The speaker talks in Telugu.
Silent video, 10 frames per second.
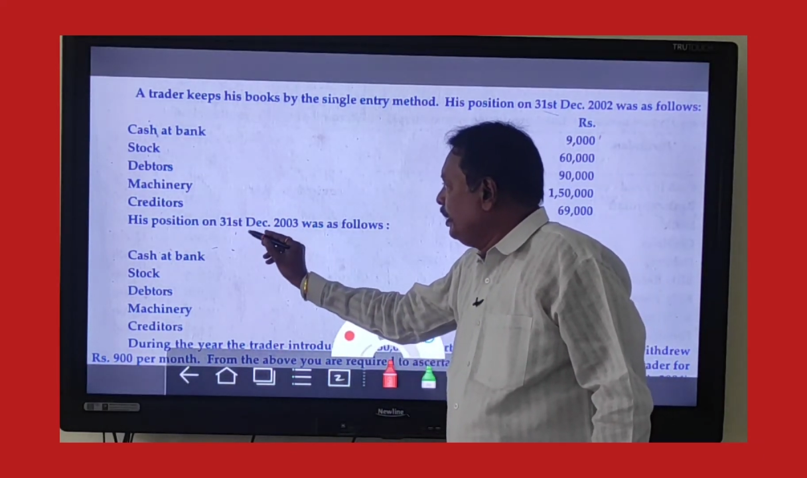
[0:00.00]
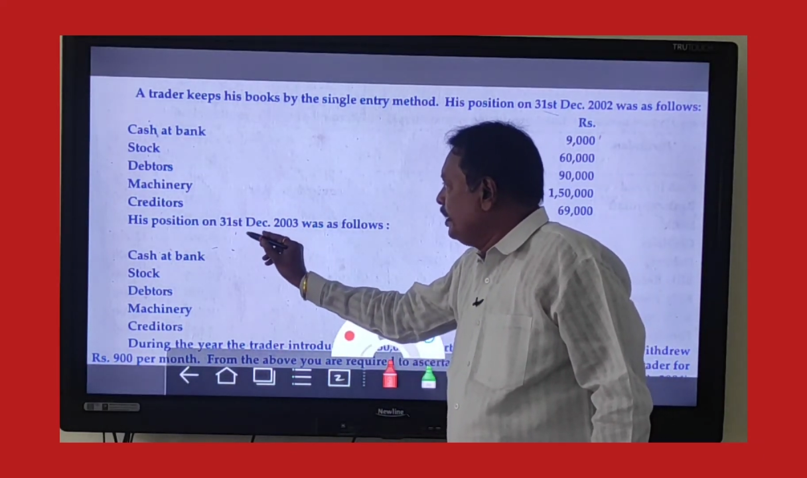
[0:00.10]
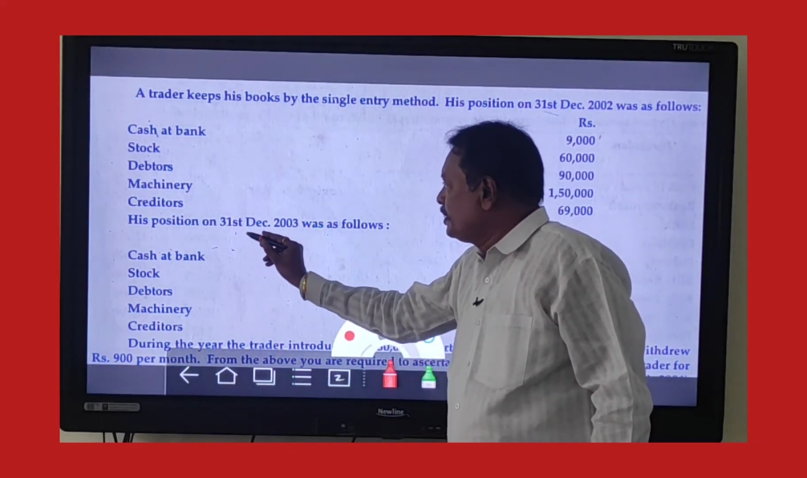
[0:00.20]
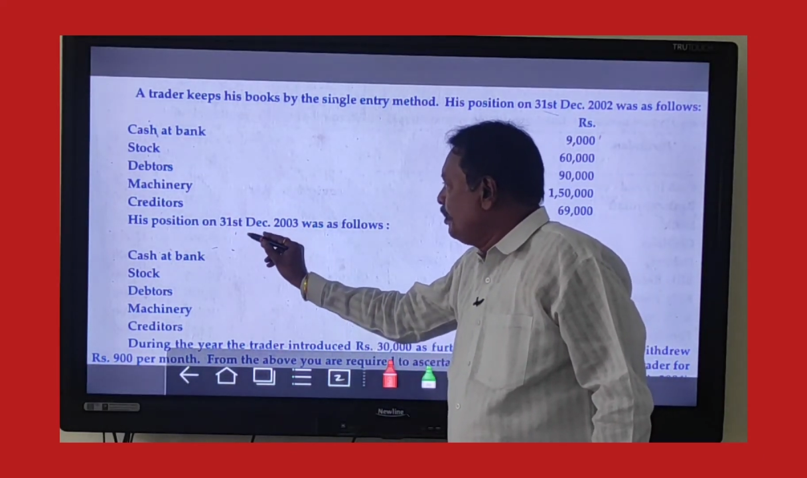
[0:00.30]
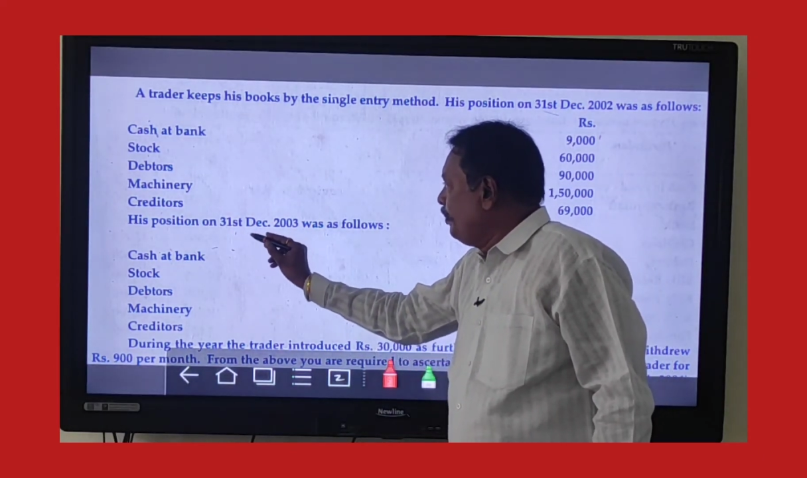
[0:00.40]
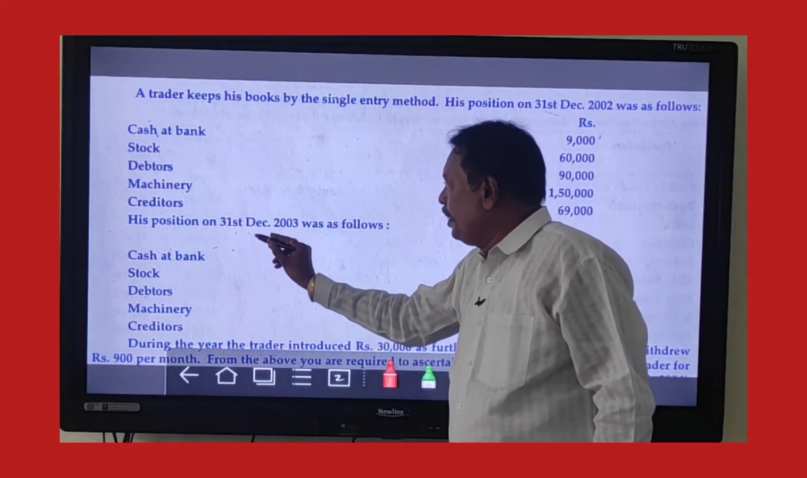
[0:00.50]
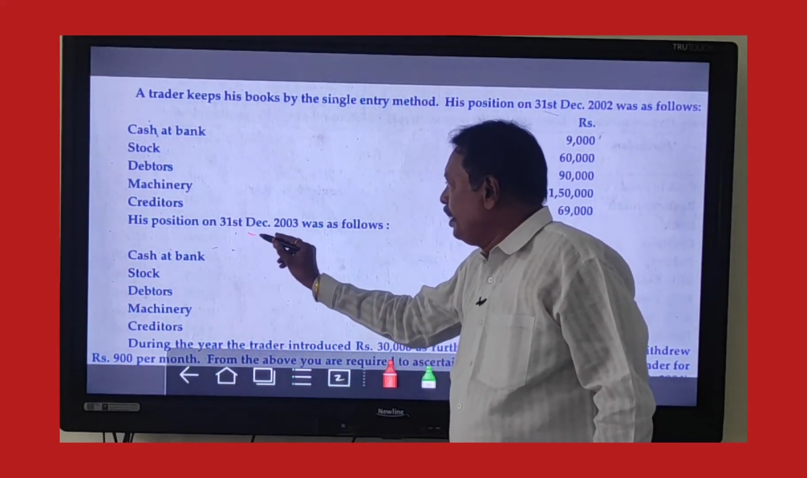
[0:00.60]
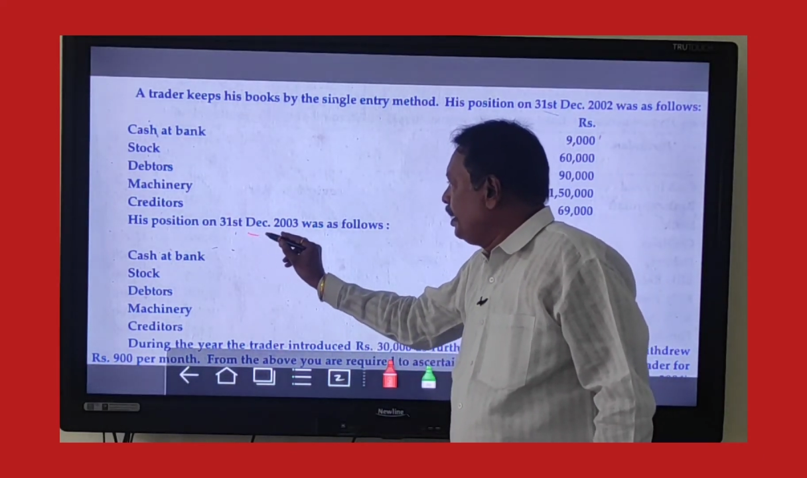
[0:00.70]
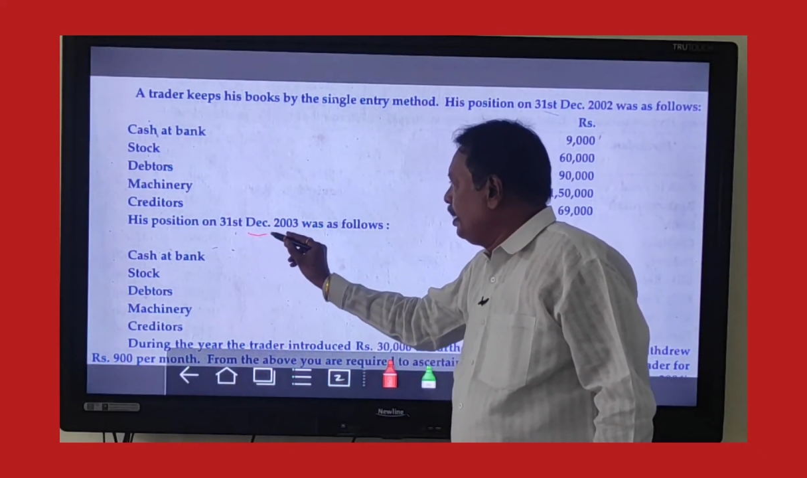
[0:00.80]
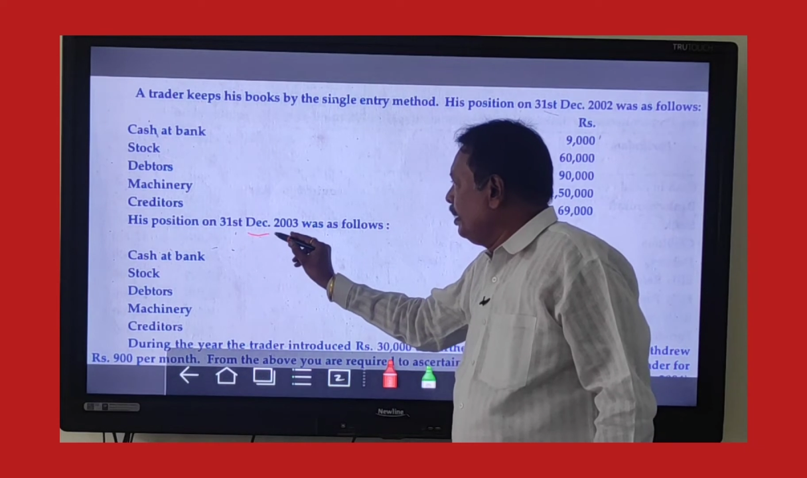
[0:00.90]

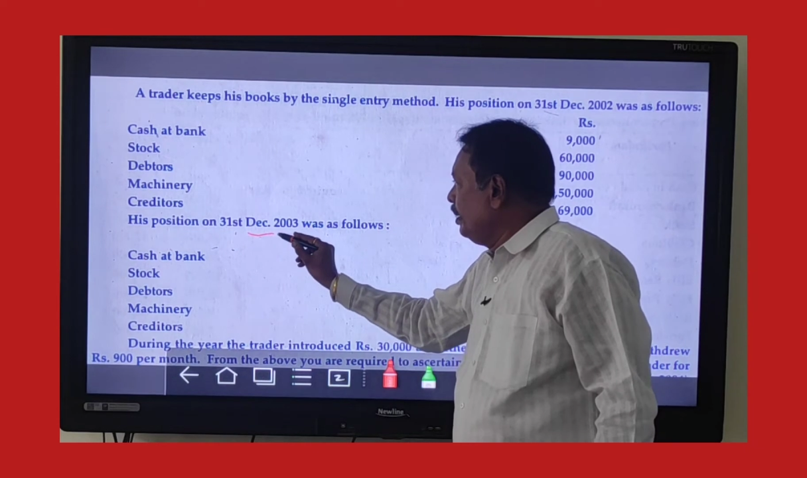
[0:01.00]
డిసెంబర్